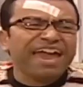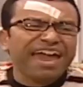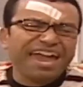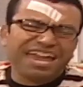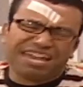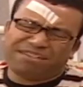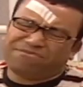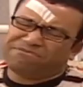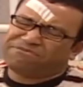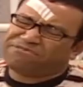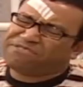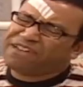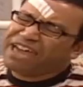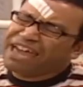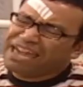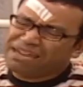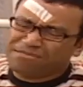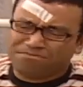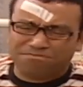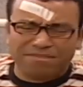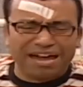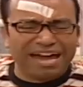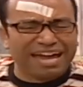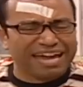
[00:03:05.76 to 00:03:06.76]
فاهم
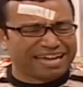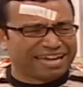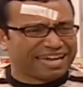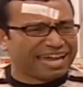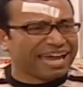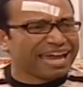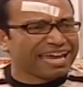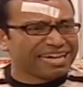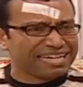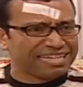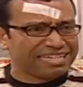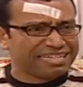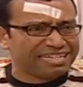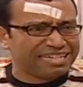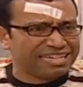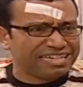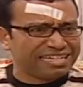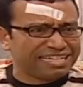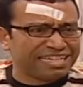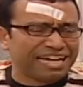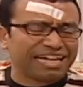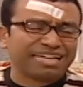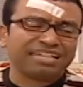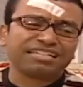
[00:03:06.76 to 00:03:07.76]
فاهم بقى يا خالي
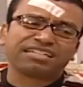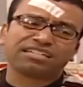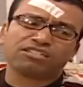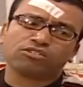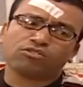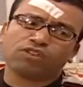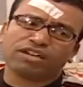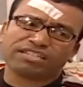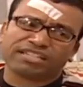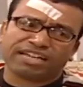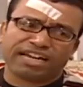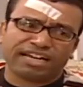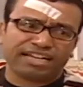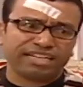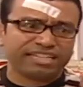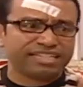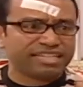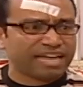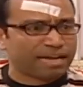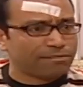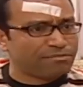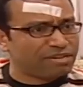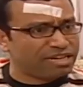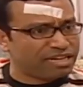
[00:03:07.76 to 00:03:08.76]
يعني انت دلوقتي
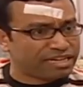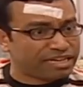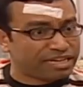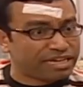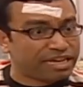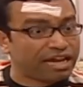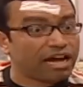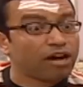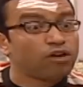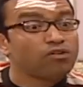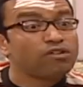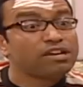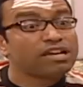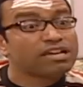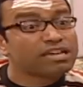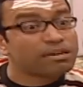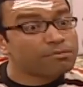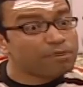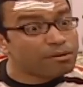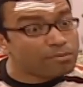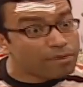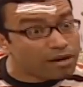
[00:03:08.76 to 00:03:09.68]
عايزني اعمل لك ايه اقول لك يا